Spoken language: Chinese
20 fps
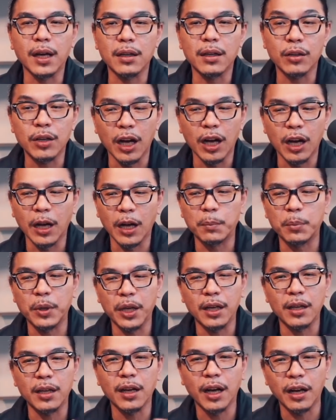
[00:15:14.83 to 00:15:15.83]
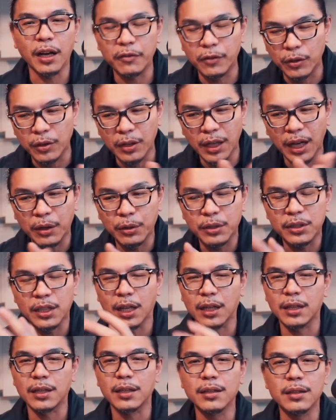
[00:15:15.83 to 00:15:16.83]
要靠海边，海风来会
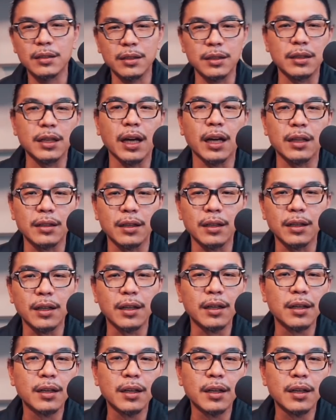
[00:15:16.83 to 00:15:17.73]
带营养的。